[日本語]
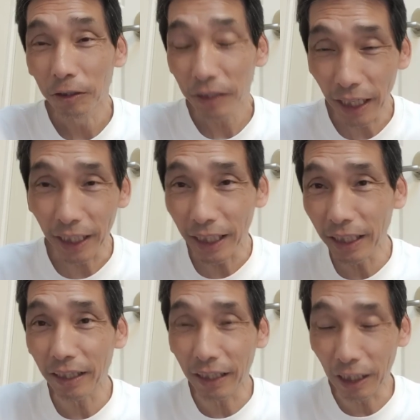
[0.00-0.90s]
で、
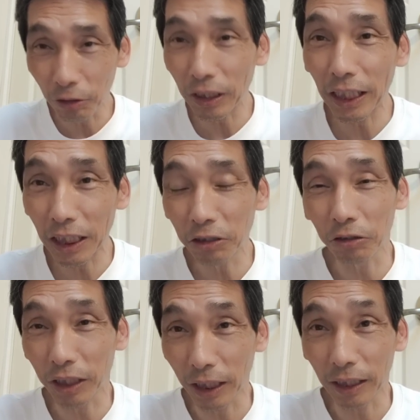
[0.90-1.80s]
行っていろんな話を
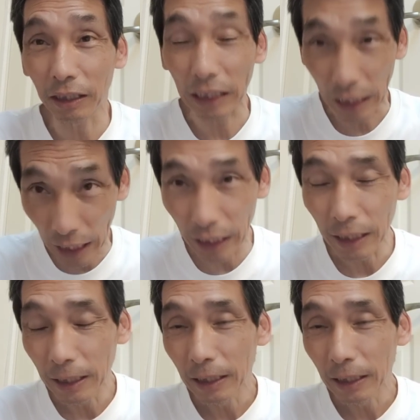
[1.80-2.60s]
聞いてるたら、